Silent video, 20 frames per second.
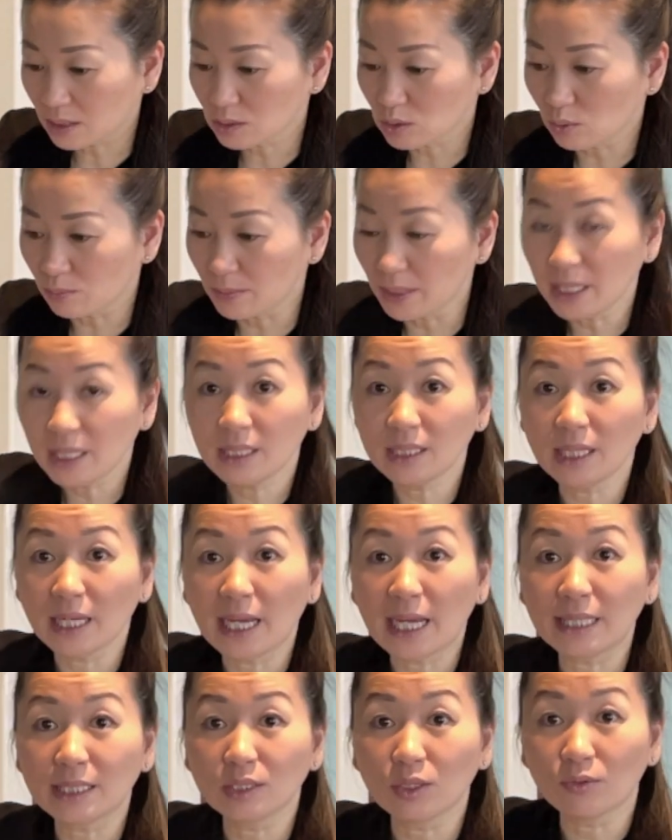sụm này nhưng
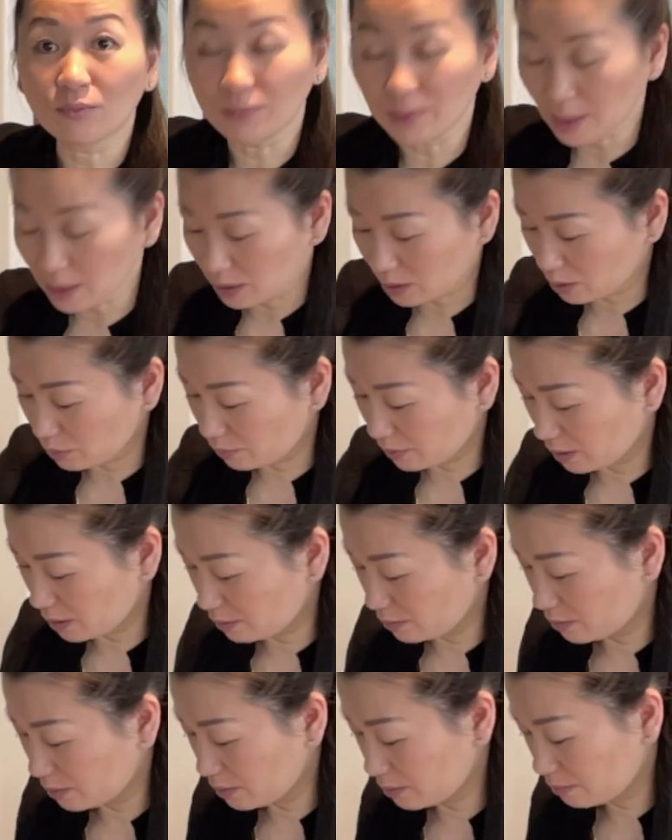ai dọc với tới
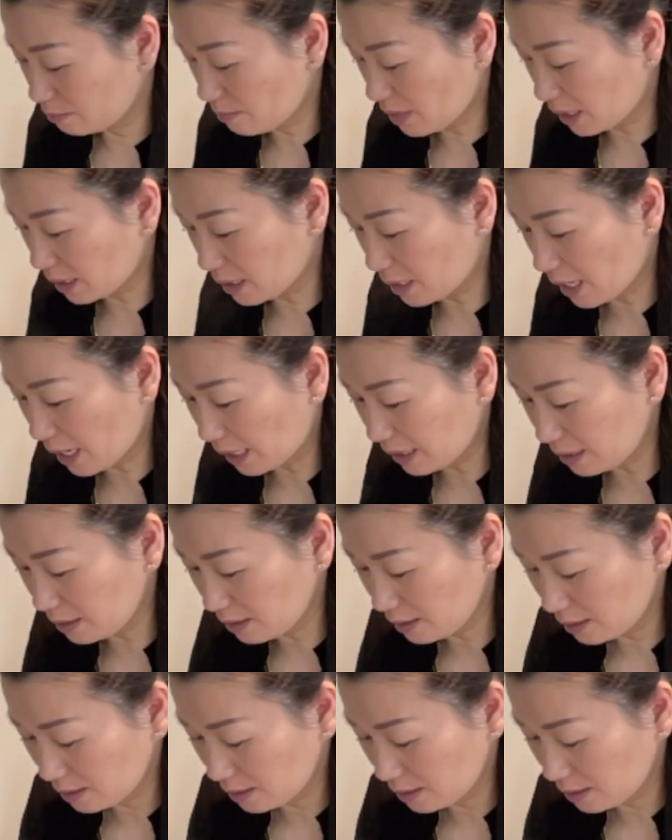thua bánh cánh